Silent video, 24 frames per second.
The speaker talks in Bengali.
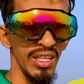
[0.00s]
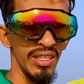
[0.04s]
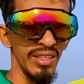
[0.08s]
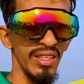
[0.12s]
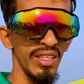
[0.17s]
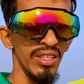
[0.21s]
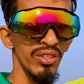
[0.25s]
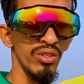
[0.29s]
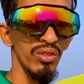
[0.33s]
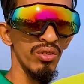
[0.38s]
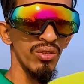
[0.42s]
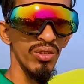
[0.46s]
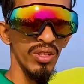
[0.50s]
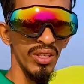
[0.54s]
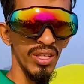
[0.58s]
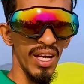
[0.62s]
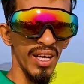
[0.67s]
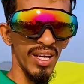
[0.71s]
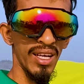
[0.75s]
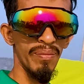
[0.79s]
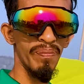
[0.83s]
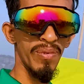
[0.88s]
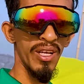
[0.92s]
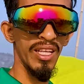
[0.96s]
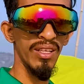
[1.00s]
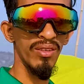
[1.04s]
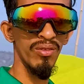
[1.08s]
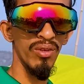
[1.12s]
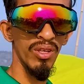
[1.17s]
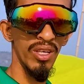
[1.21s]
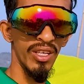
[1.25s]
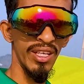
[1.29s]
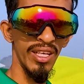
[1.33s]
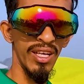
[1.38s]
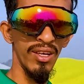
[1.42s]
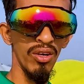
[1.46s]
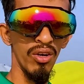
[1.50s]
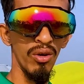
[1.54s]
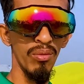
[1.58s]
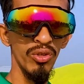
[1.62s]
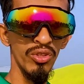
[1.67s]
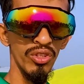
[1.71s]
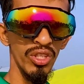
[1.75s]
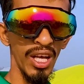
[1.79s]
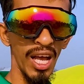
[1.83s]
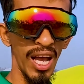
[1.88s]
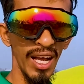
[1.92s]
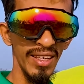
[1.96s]
আর তিনজন করে থাকার প্ল্যান করলে এটা
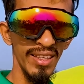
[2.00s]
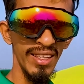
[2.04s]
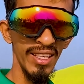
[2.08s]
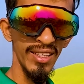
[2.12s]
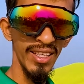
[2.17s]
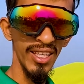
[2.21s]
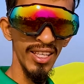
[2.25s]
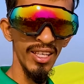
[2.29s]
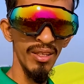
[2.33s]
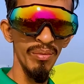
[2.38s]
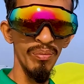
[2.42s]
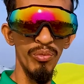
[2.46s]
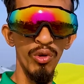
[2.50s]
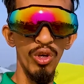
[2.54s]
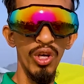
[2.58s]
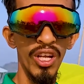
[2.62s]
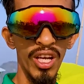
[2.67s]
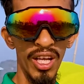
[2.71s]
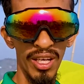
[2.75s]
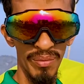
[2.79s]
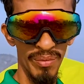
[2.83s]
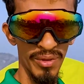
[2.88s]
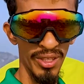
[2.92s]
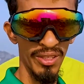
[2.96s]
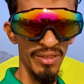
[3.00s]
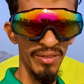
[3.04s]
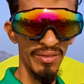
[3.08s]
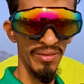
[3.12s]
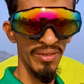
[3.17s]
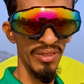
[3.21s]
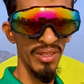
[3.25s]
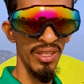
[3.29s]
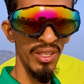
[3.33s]
অবশ্যই আগে থেকে তাদের বলে রাখবেন